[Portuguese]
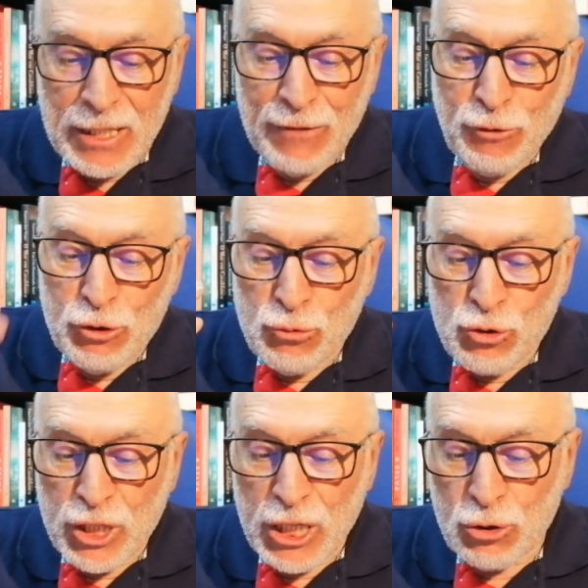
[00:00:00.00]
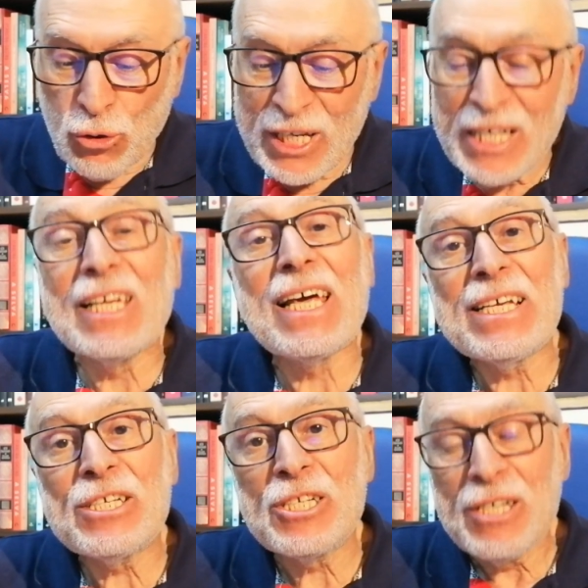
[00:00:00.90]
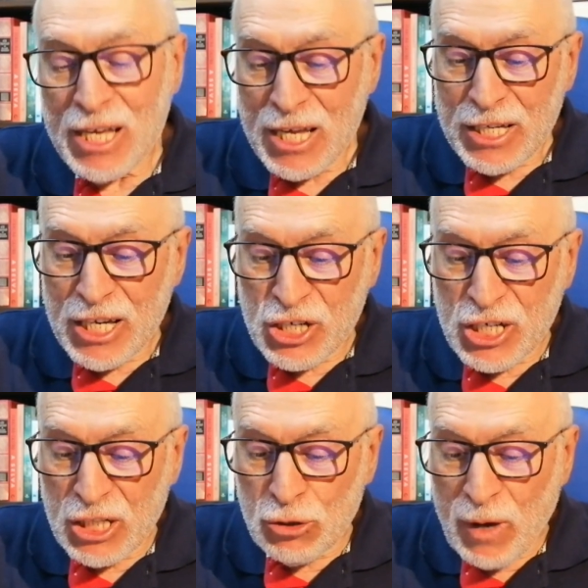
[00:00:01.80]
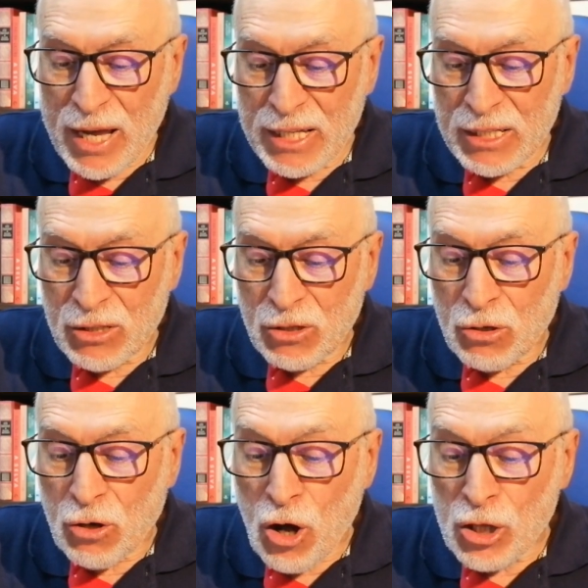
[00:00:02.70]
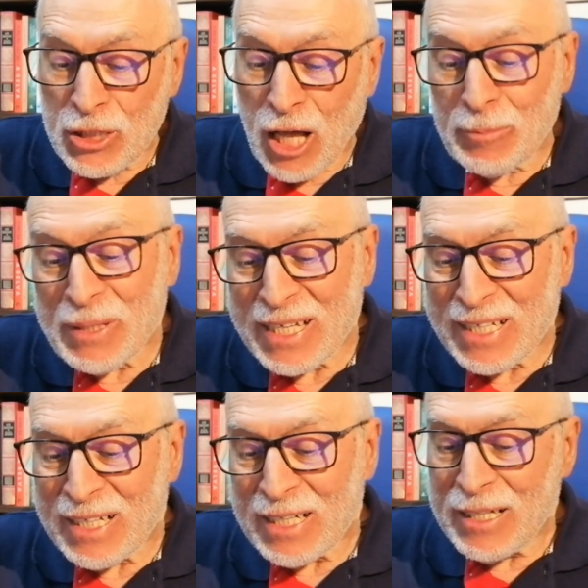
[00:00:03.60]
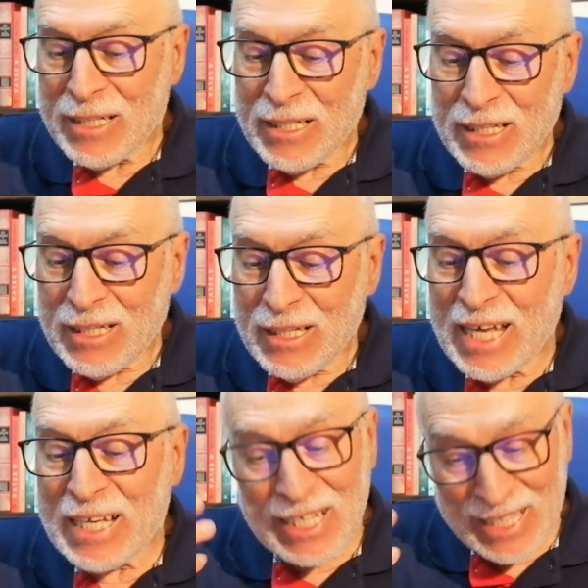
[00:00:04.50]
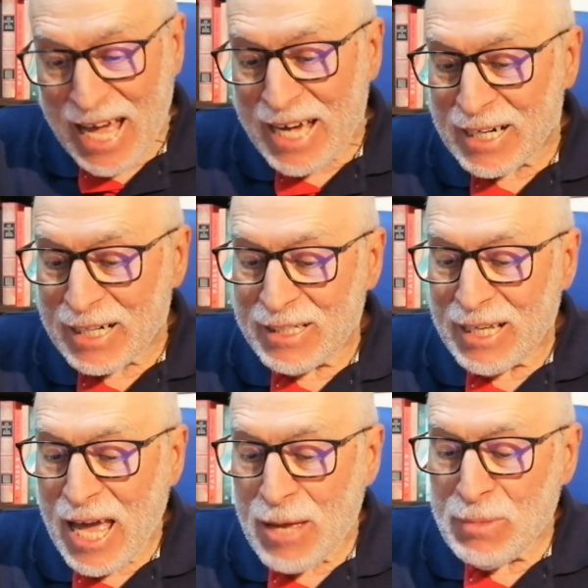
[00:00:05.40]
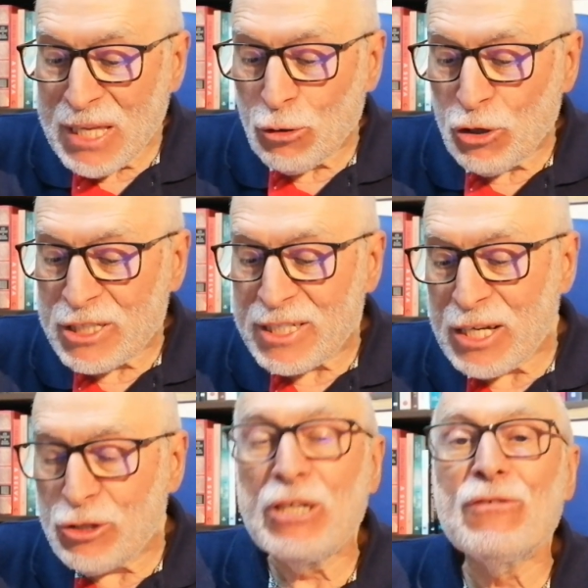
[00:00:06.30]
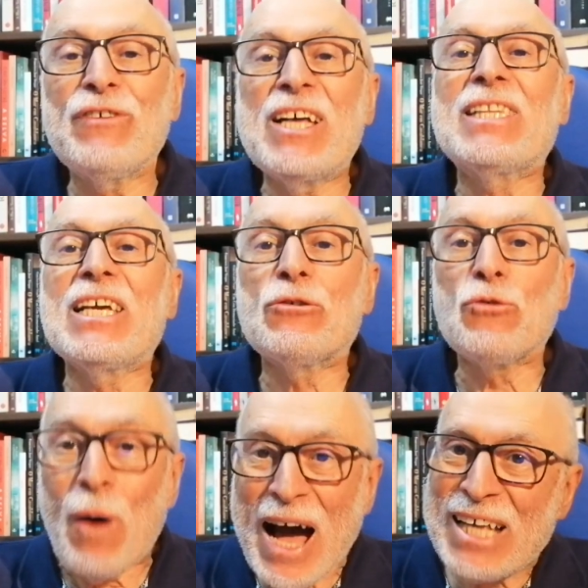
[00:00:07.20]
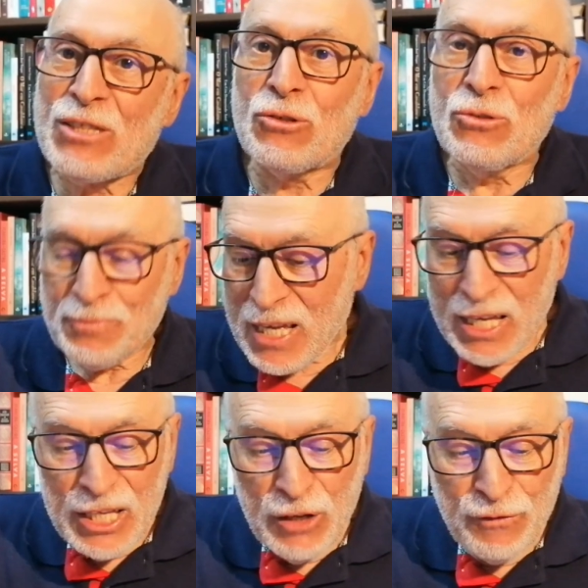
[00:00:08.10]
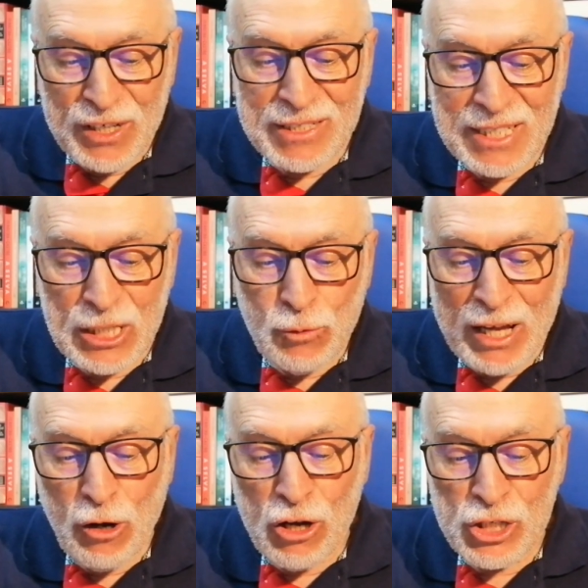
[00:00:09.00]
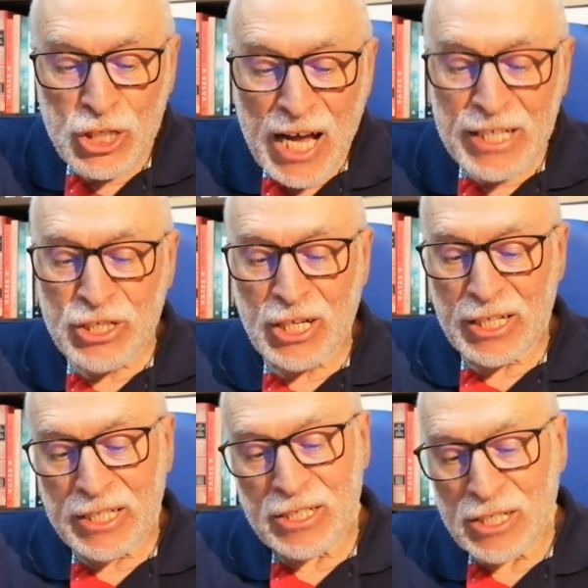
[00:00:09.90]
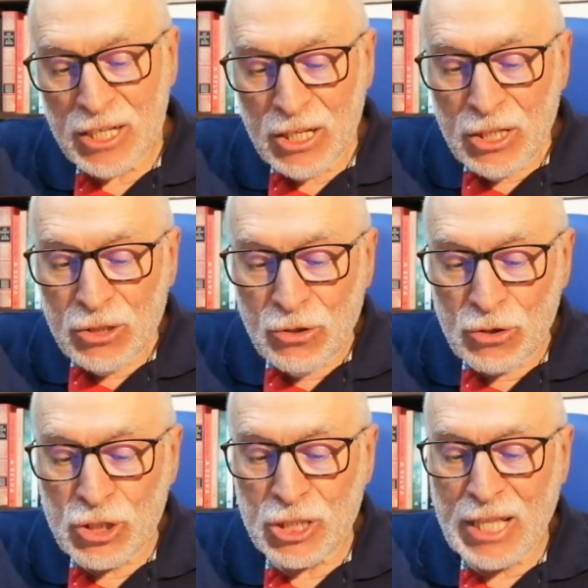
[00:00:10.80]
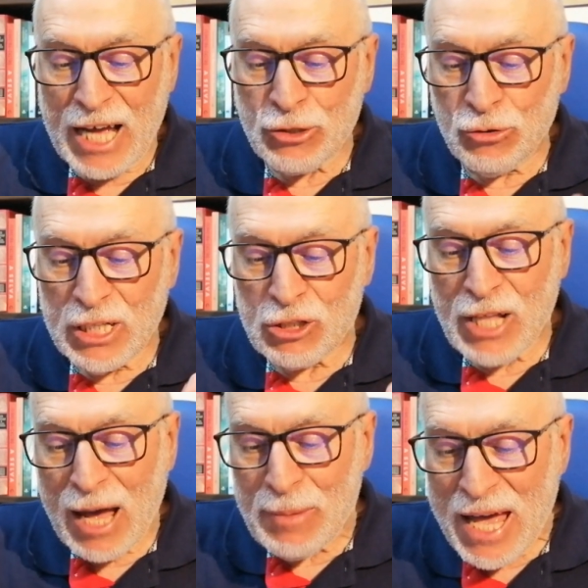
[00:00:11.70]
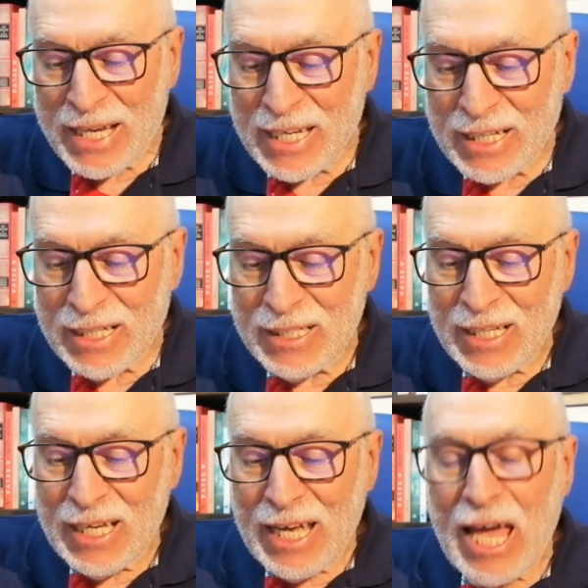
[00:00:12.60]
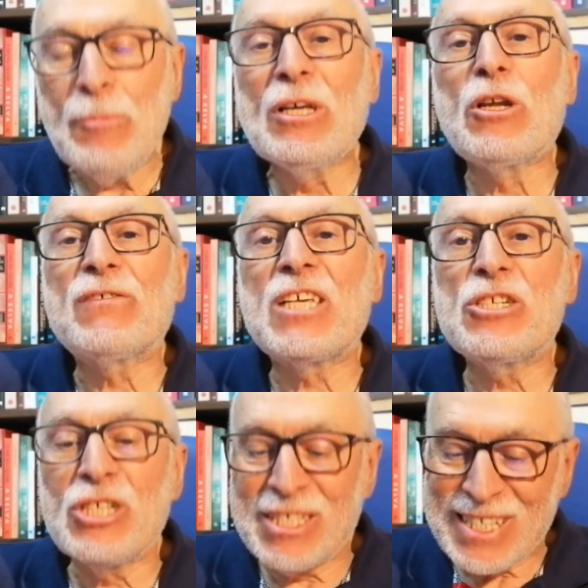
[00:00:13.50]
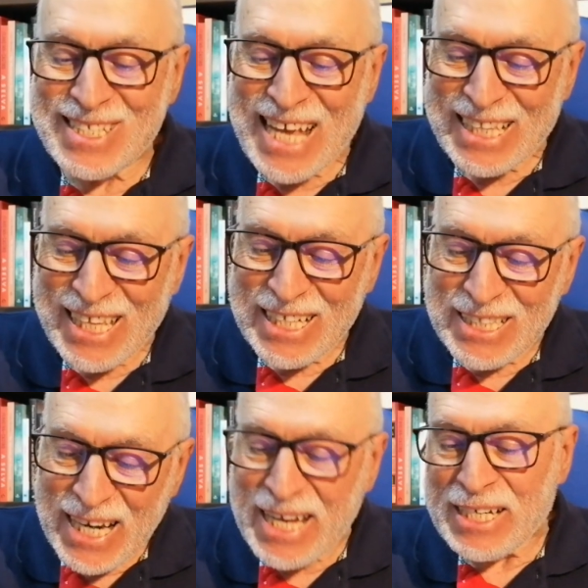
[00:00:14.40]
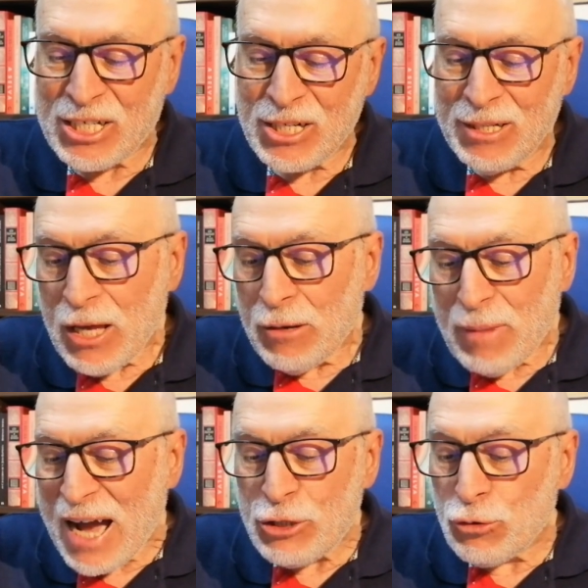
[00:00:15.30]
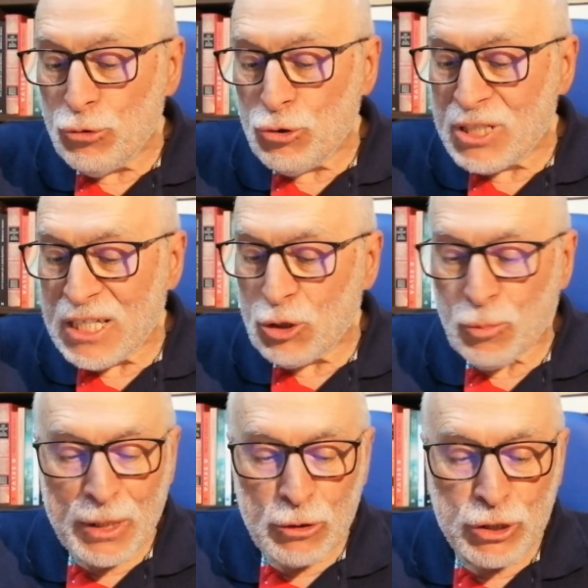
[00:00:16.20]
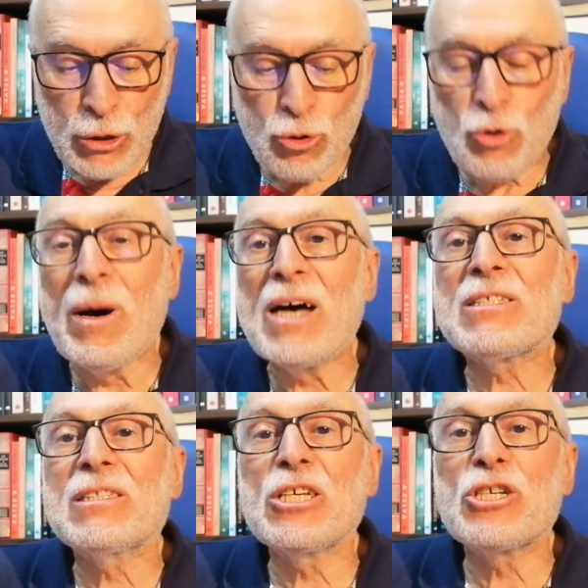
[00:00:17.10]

que foi um escritor inglês nascido em Godalming, na Inglaterra, em 1894 e falecido em Los Angeles, nos Estados Unidos da América, em 1963, mais conhecido pelo seu romance